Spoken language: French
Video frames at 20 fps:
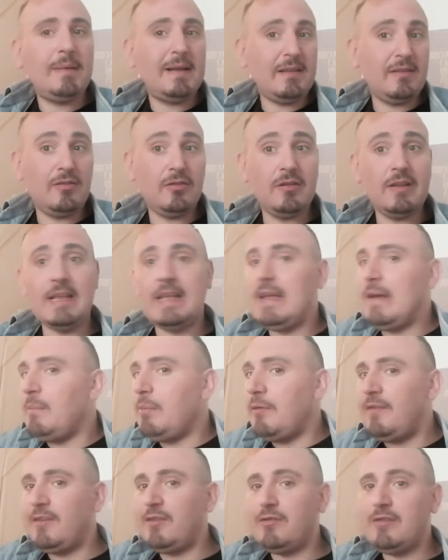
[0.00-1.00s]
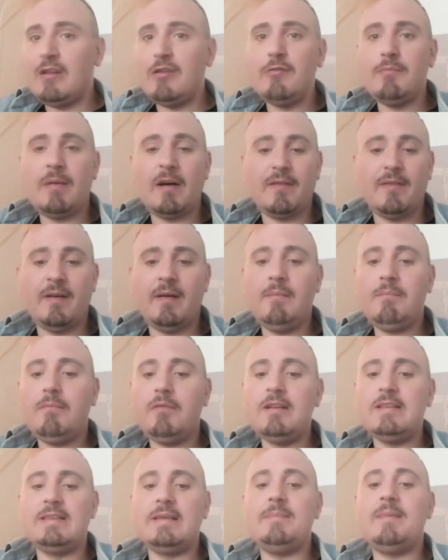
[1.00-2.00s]
passionné et professionnel du parfum
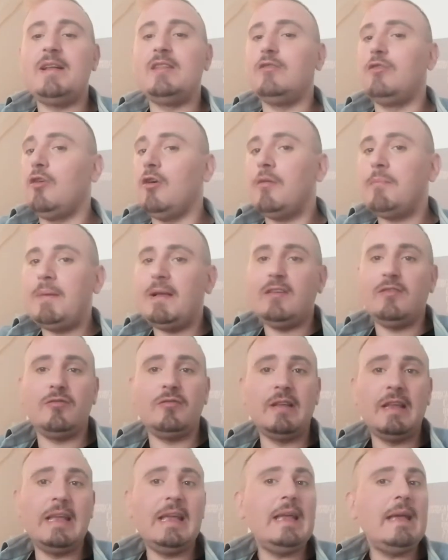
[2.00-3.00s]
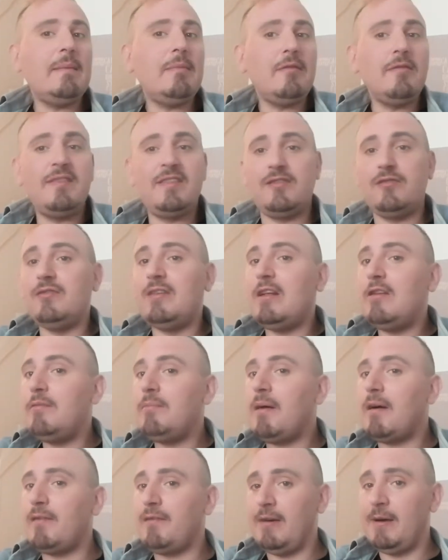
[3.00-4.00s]
pour les amateurs passionnés et professionnels
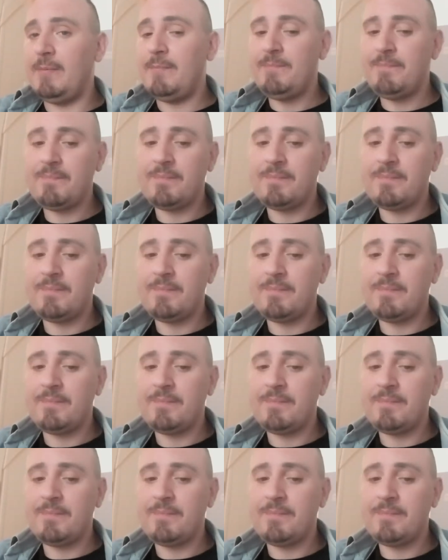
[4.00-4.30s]
du parfum.